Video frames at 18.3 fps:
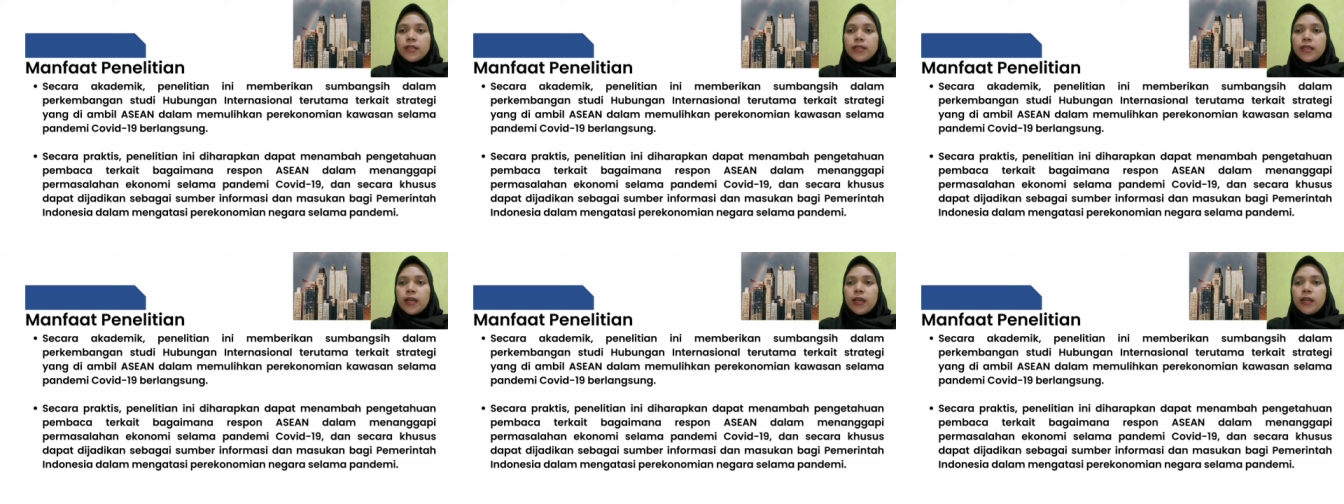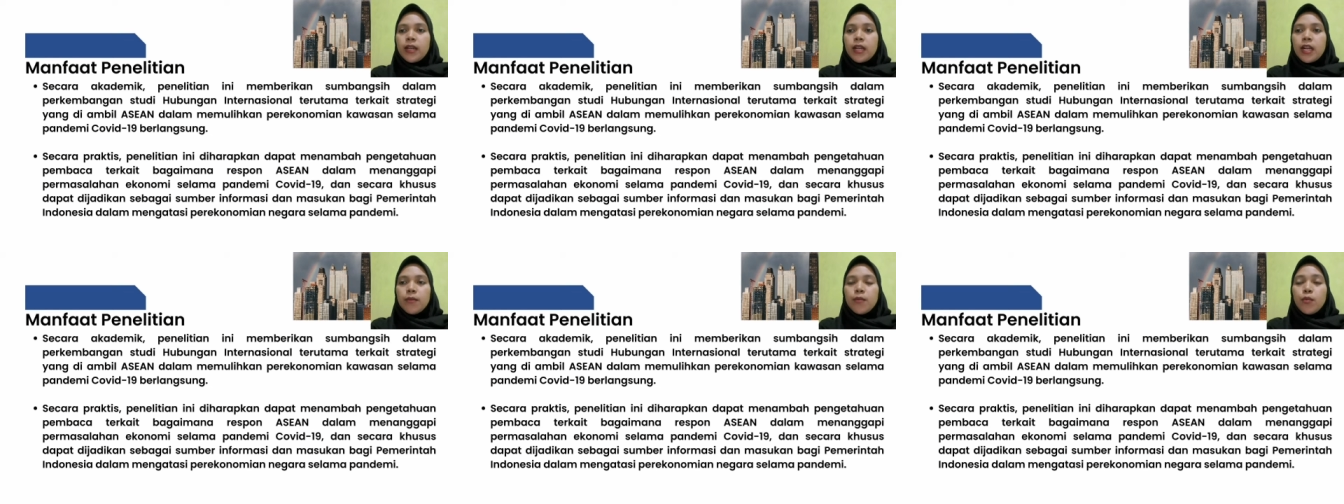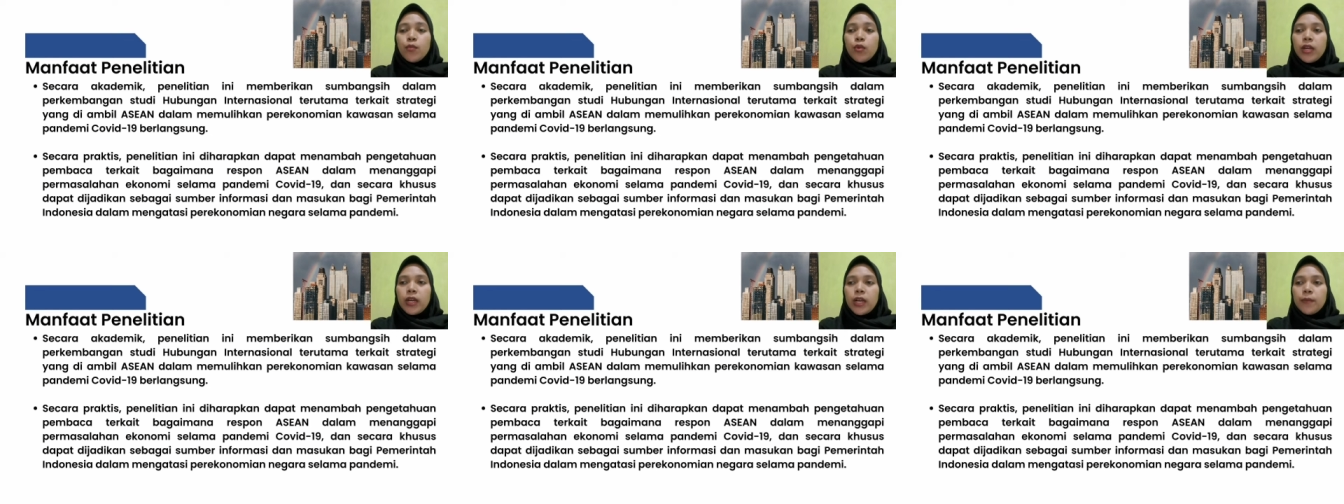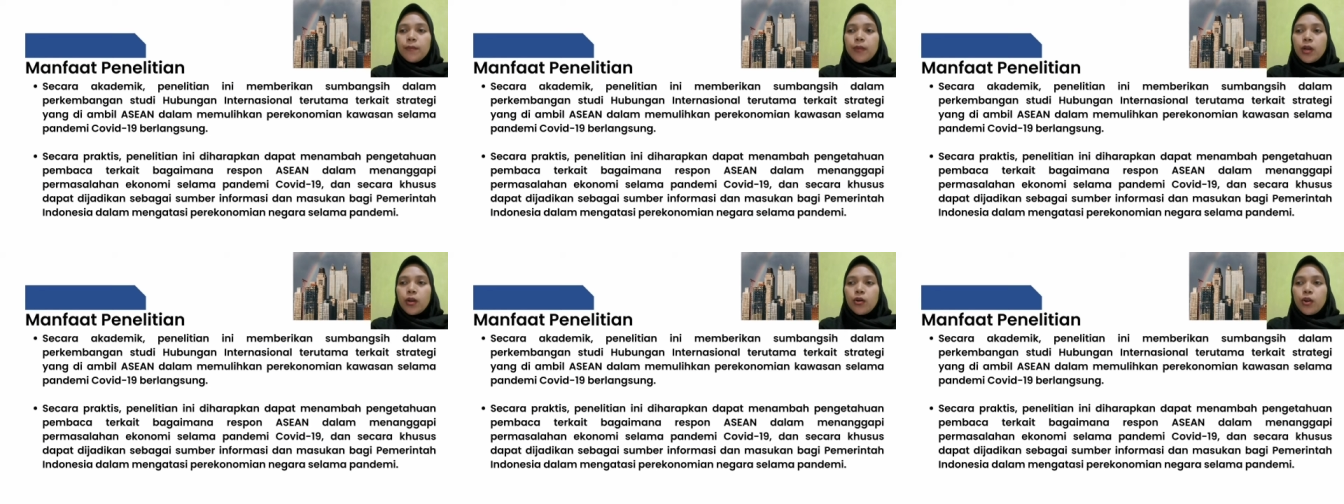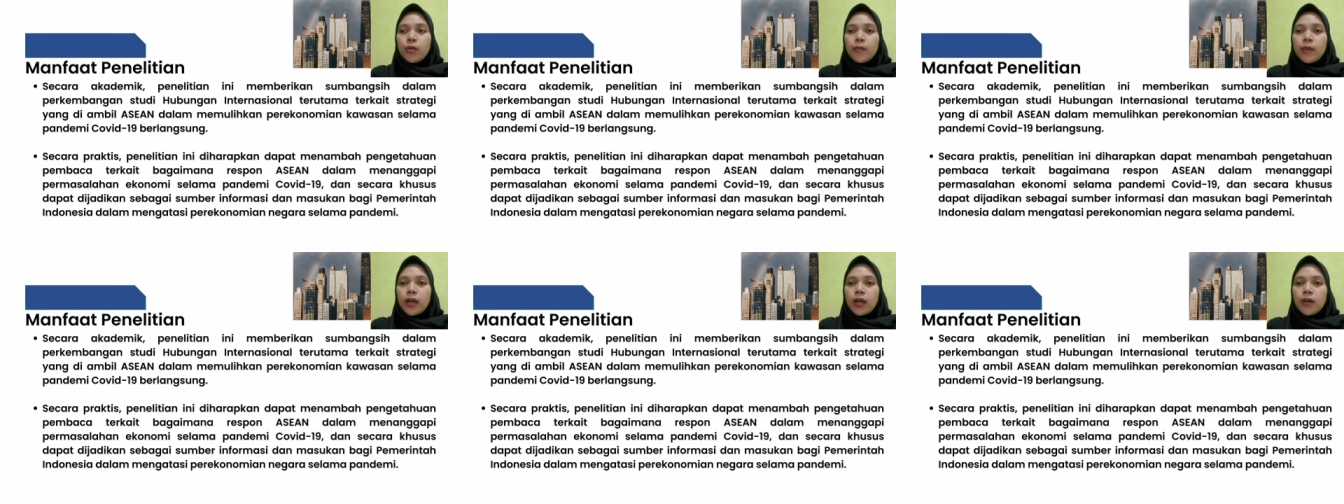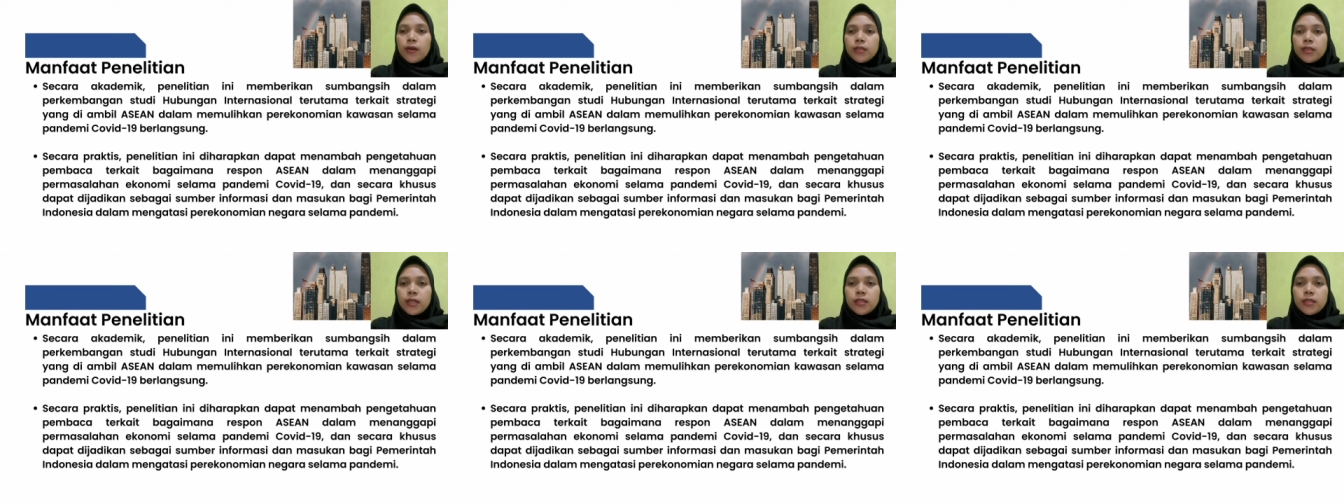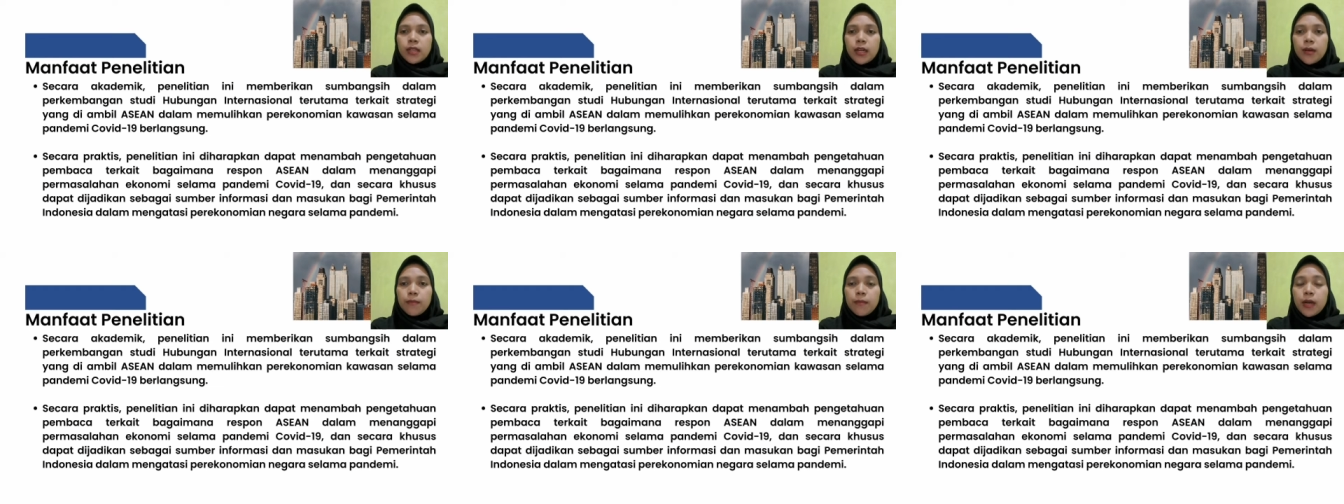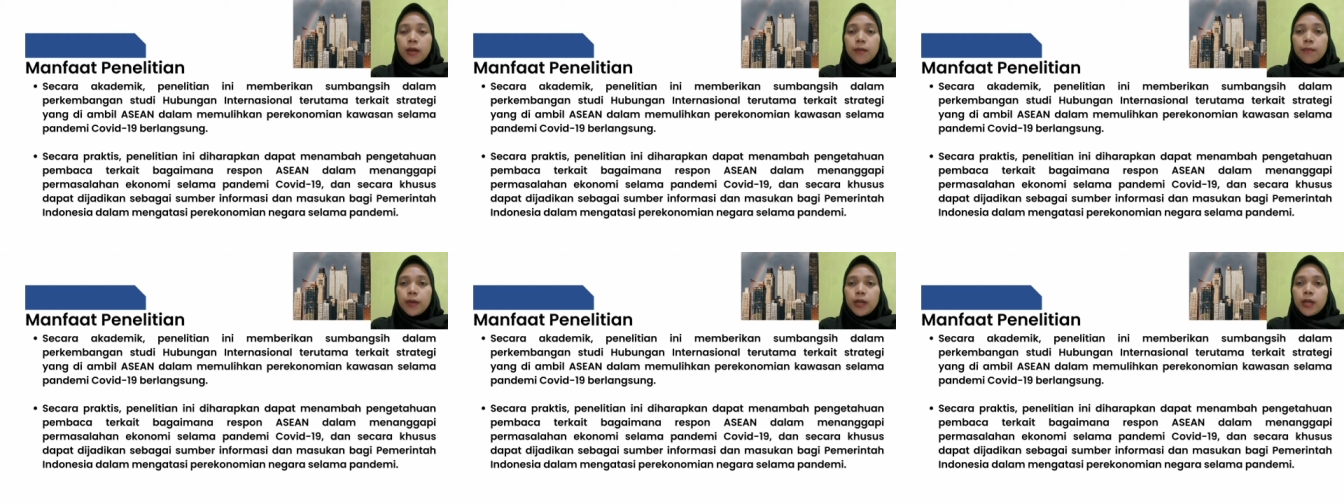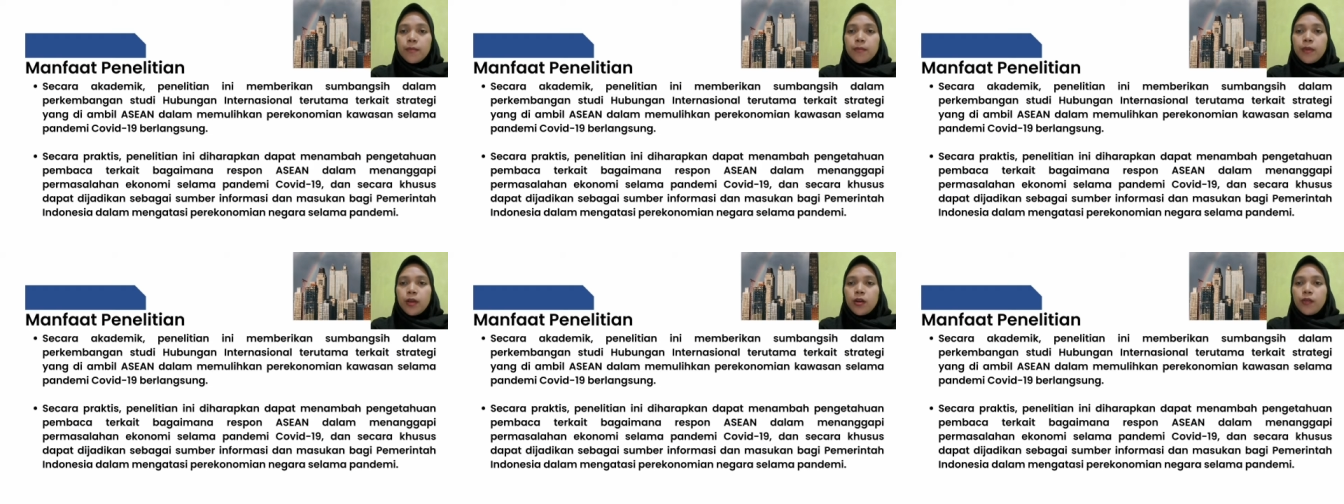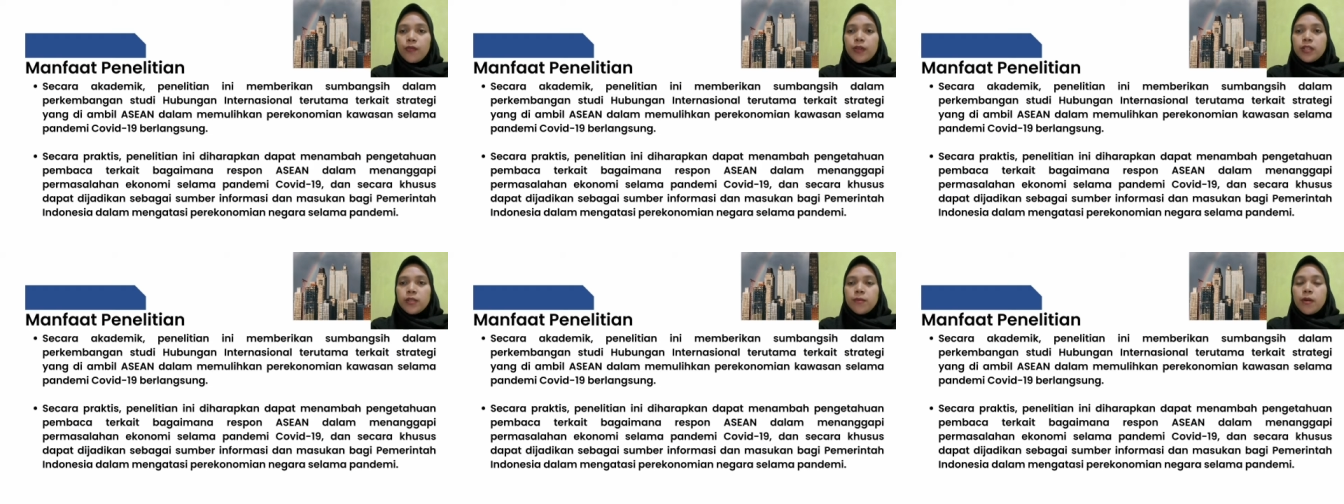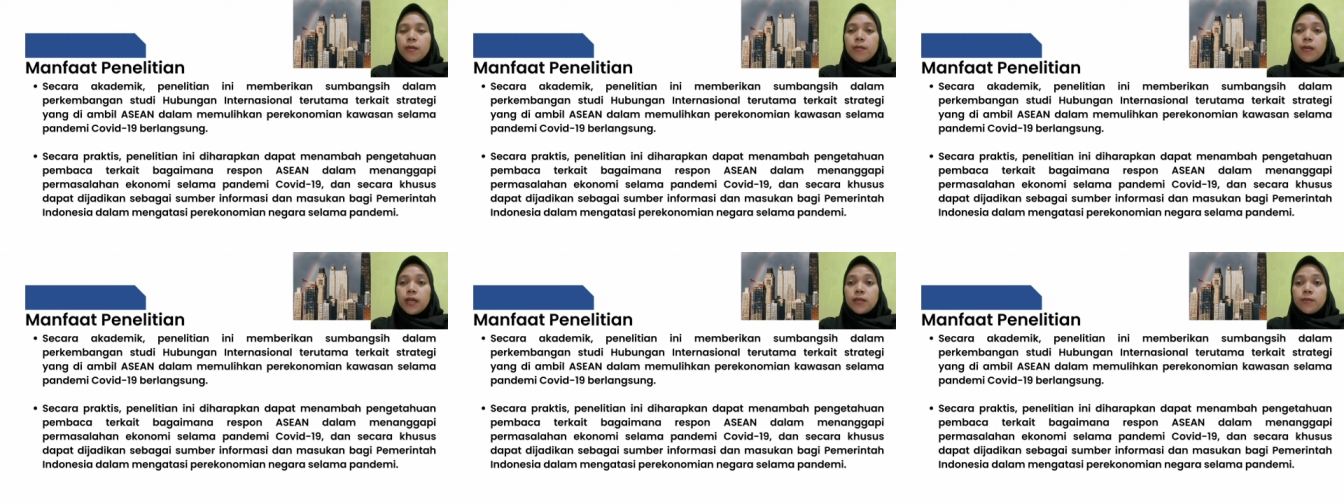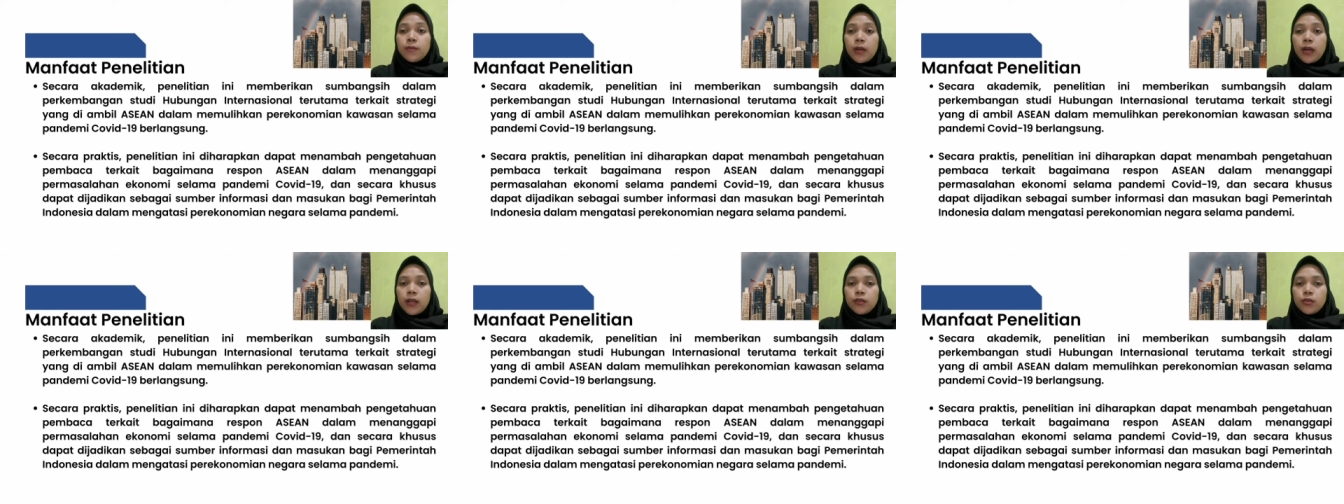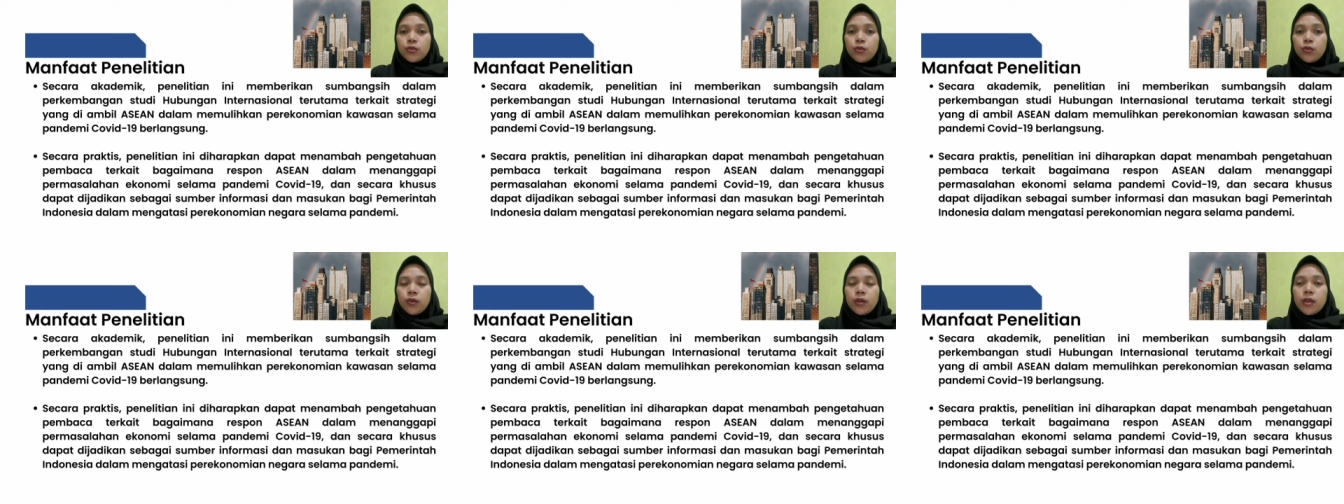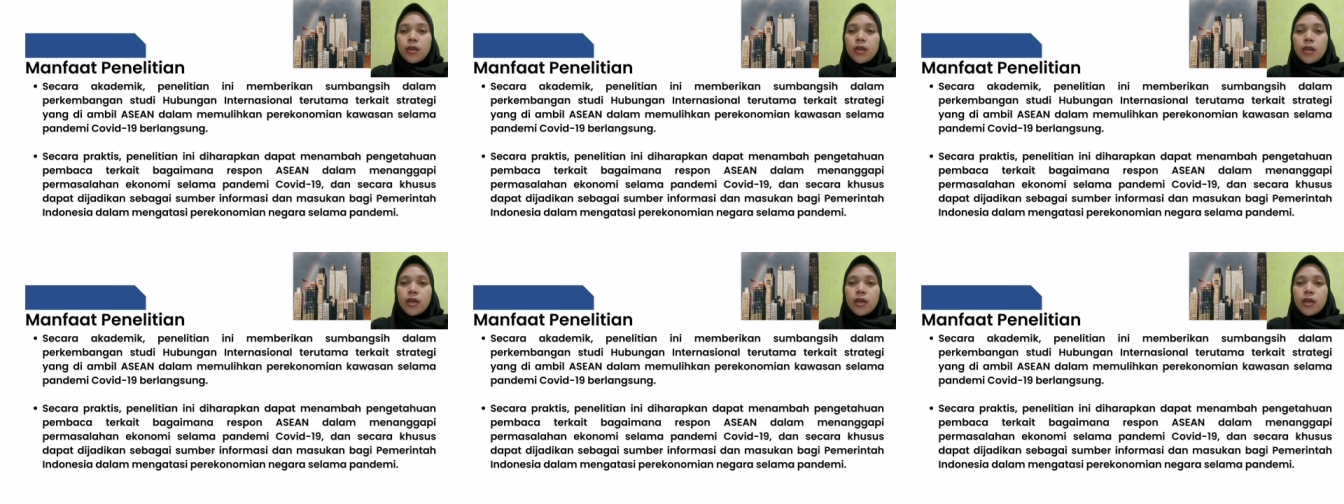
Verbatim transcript: ASEAN dalam memulihkan perekonomian kawasan selama pandemi COVID-19 berlangsung.